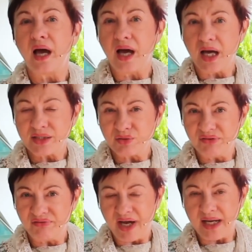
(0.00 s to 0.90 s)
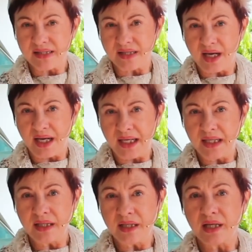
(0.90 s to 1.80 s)
Art und Weise ein,
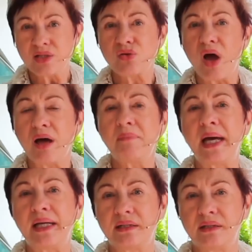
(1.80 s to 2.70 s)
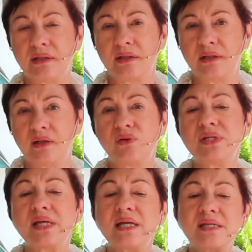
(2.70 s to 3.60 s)
zu arbeiten
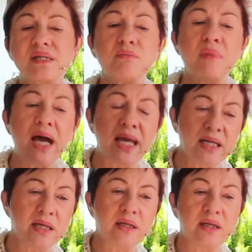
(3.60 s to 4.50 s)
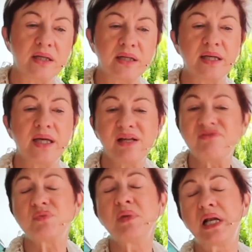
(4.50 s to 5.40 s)
und setzen meine
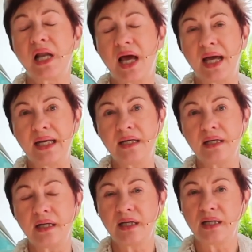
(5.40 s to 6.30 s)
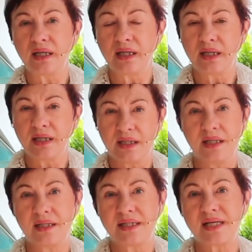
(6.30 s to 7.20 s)
Hilfsmittel ein,
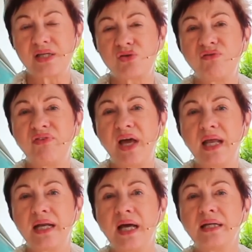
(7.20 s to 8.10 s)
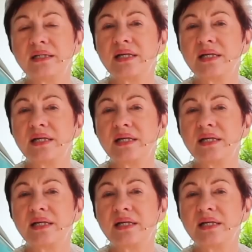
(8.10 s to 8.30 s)
das zu verändern.